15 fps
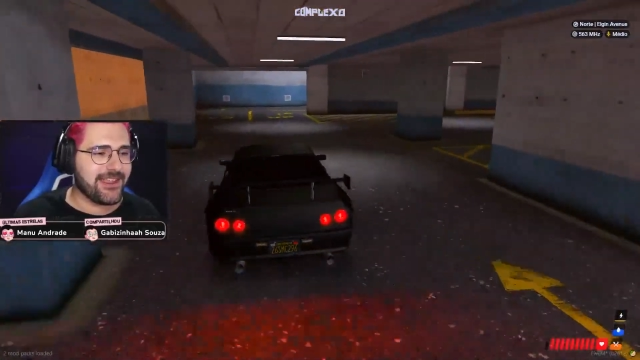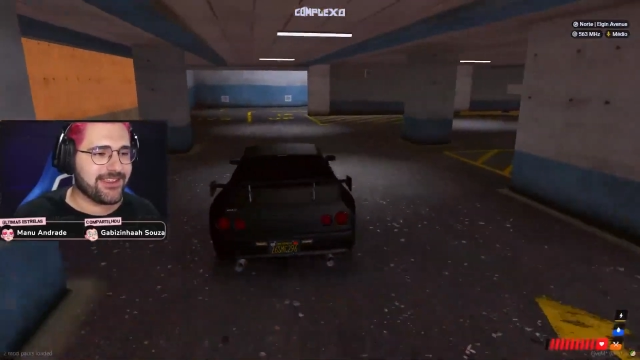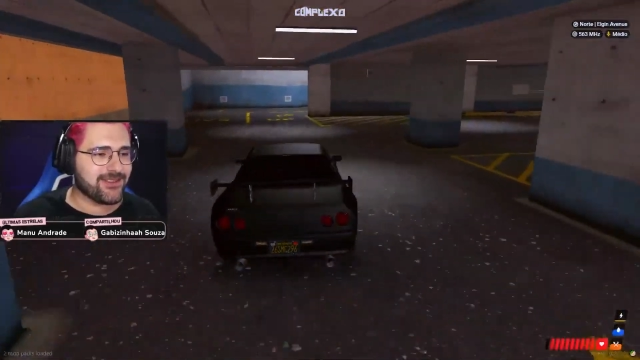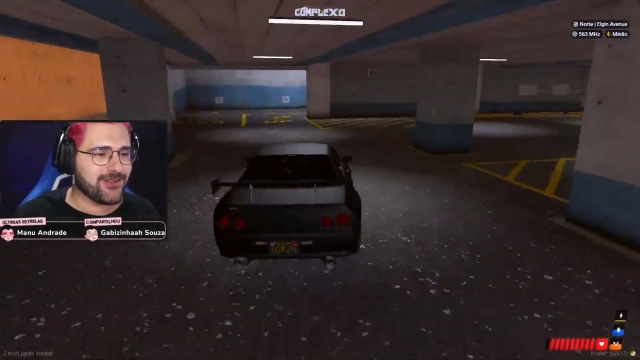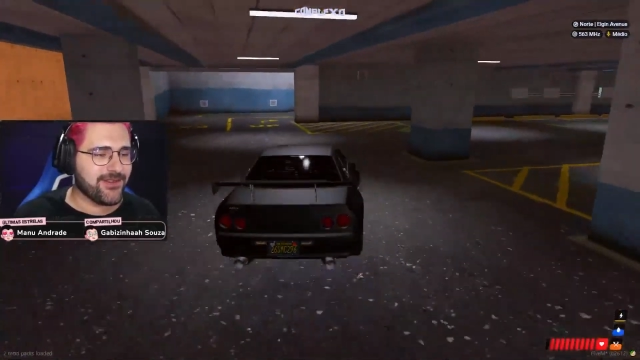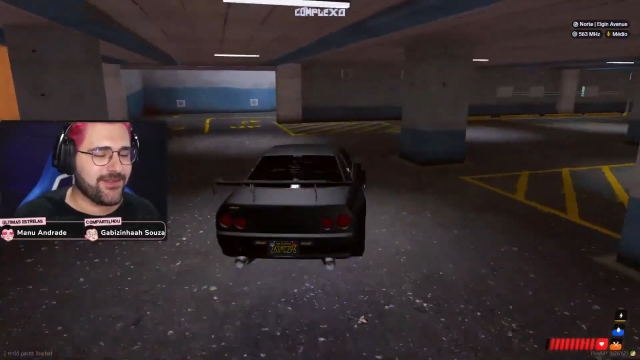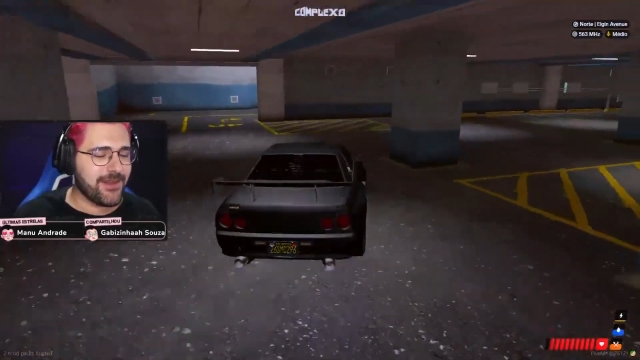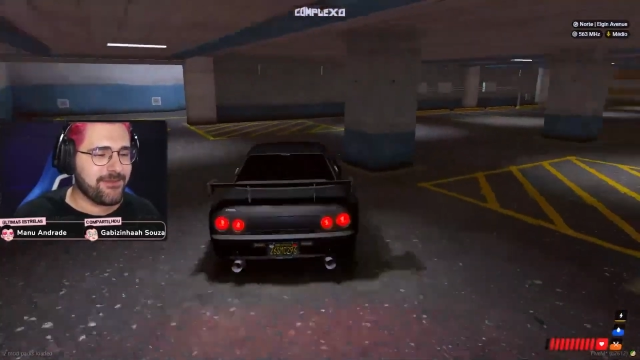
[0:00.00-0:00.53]
e
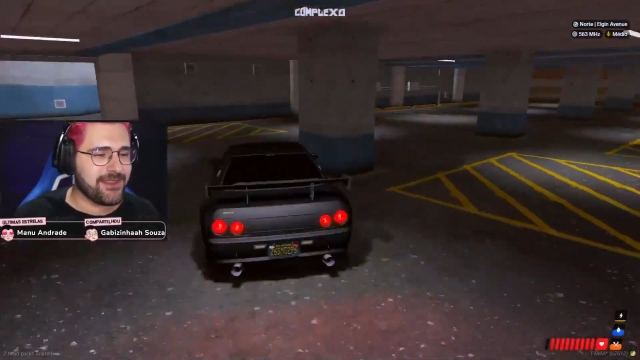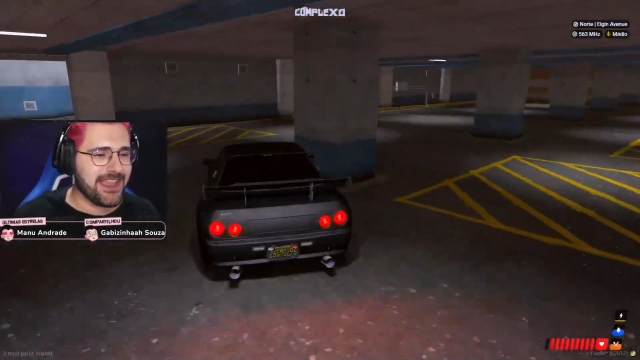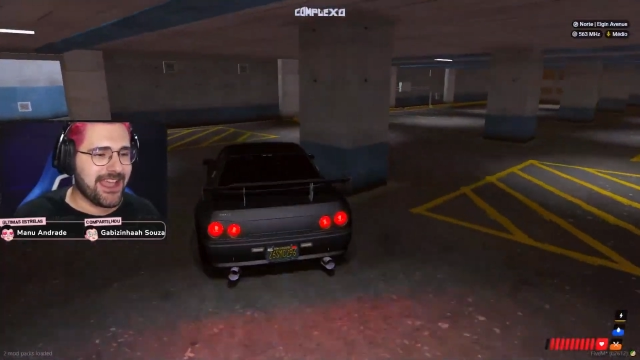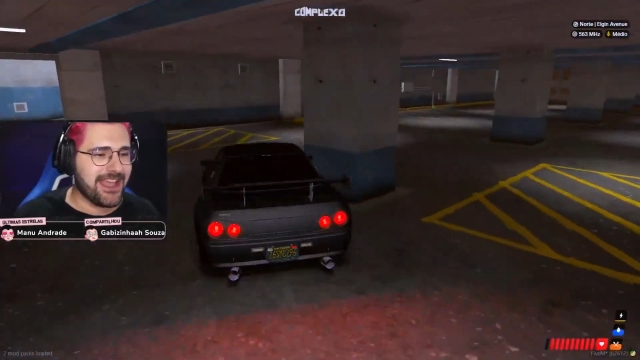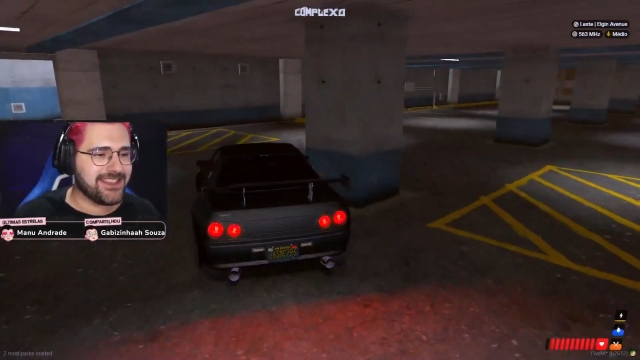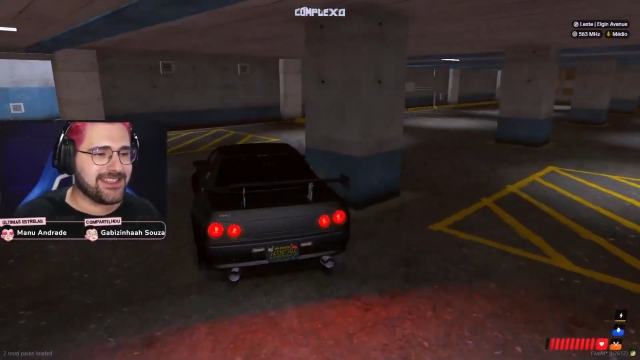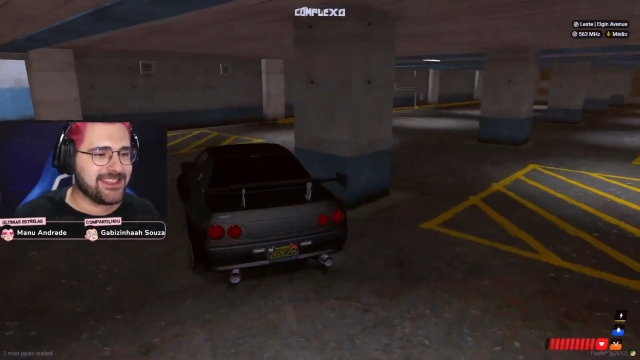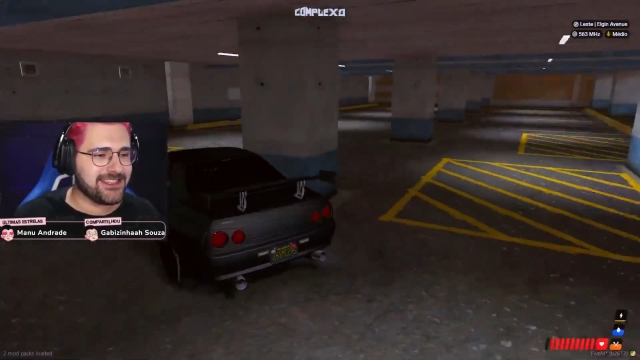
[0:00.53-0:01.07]
tu que vai me
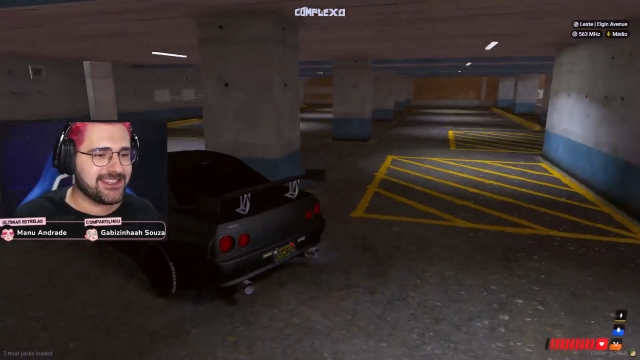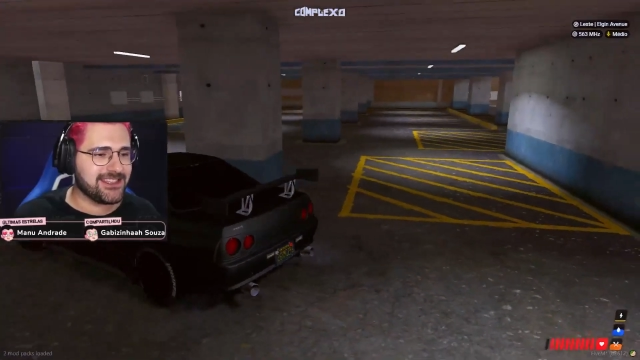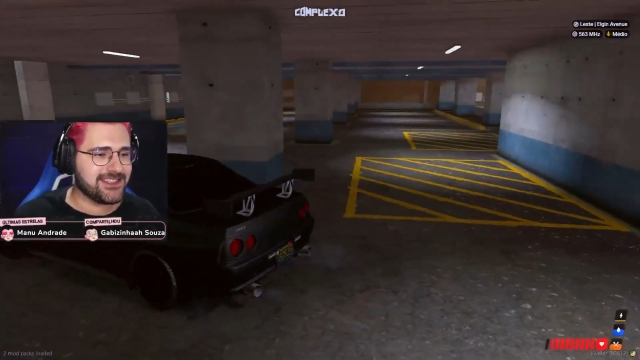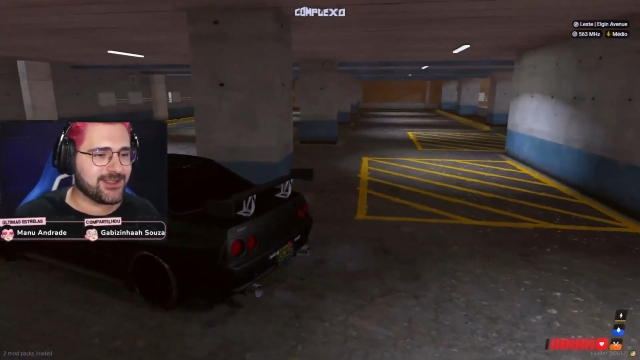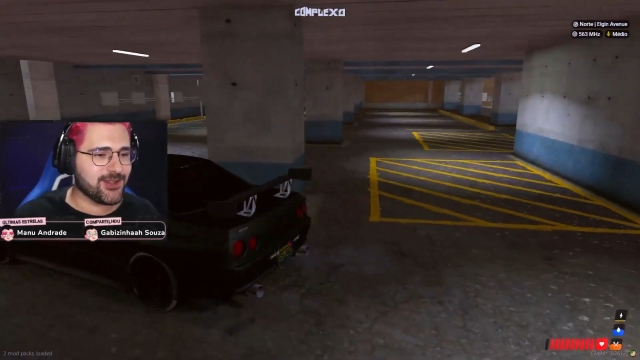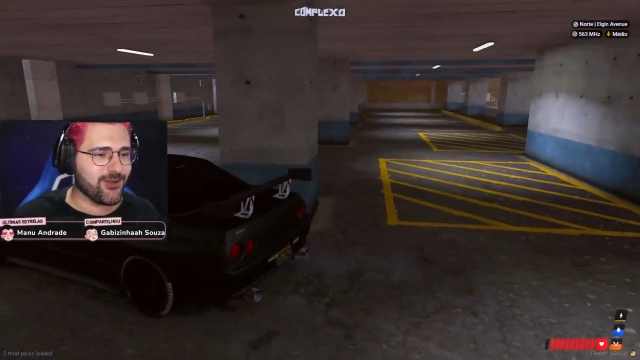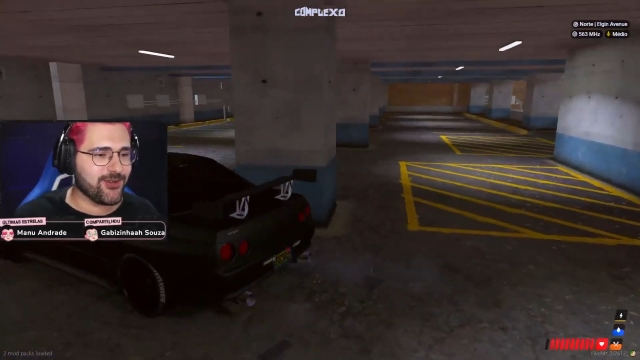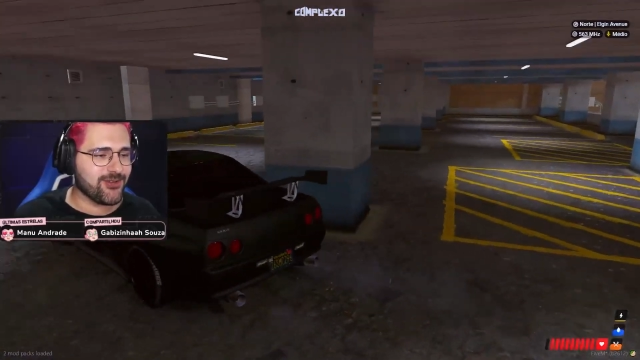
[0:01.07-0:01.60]
dar de, de
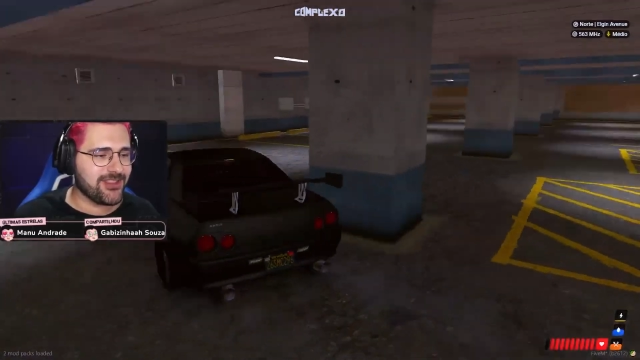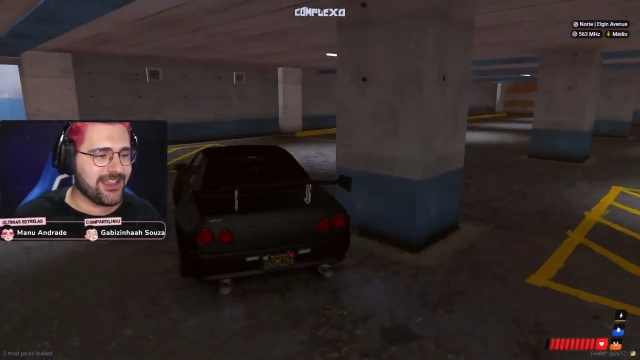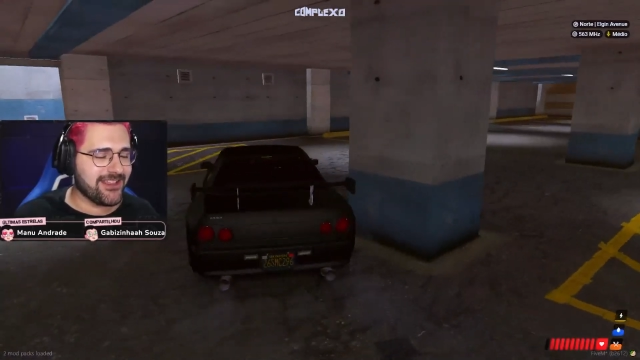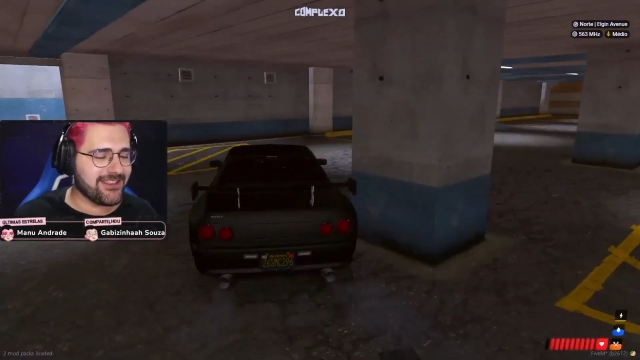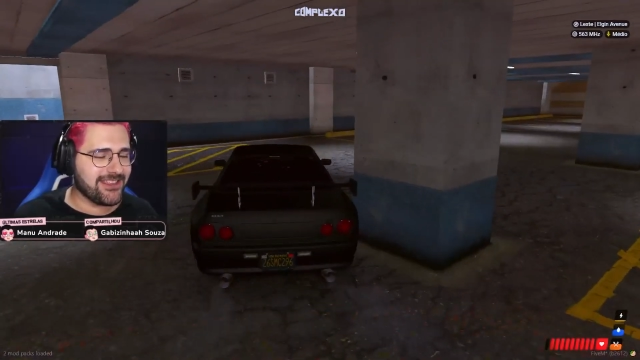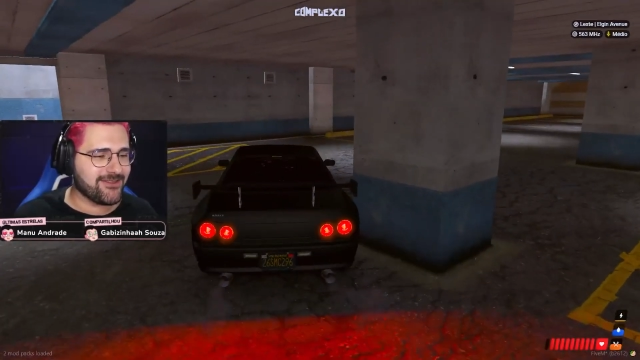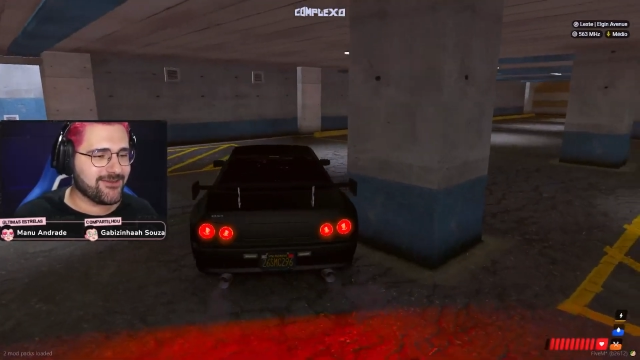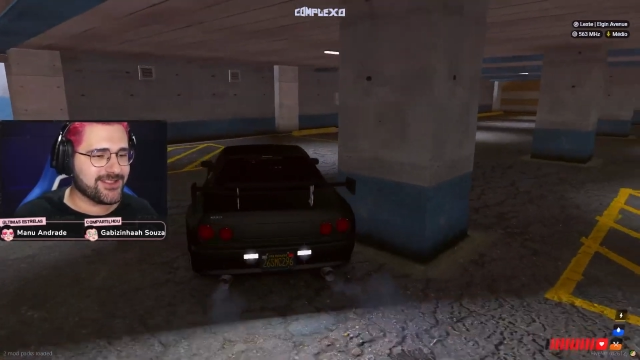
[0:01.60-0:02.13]
soco na,
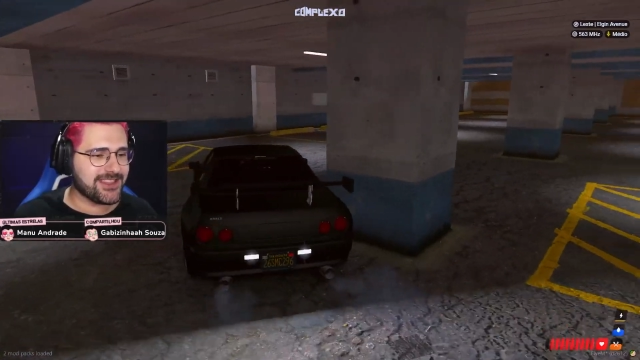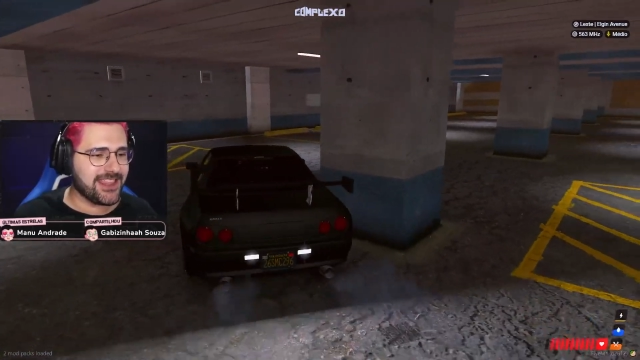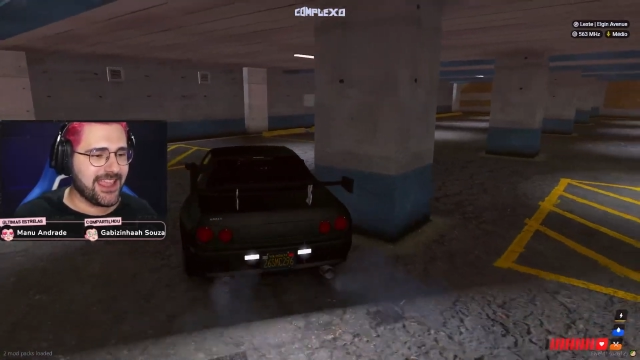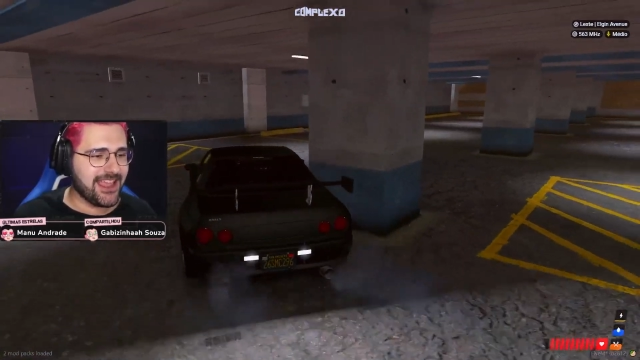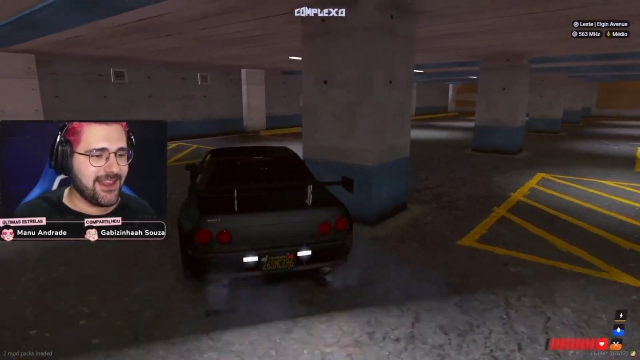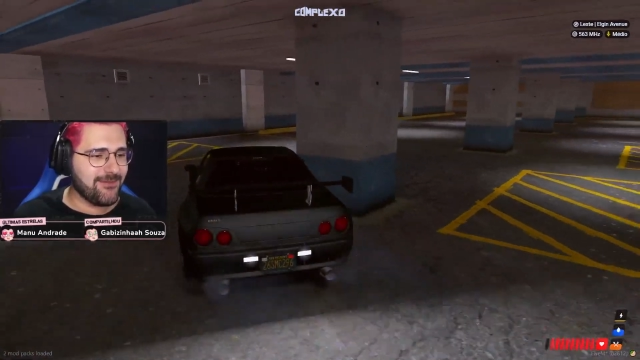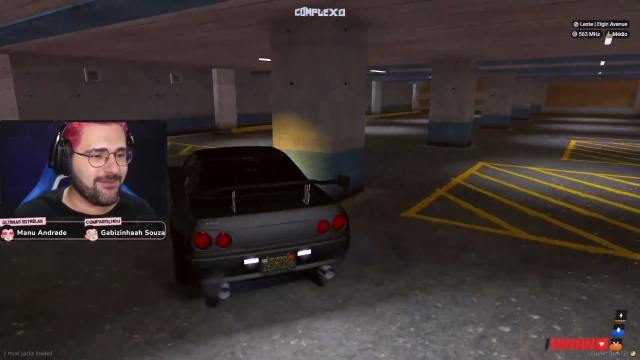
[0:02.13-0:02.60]
na costela?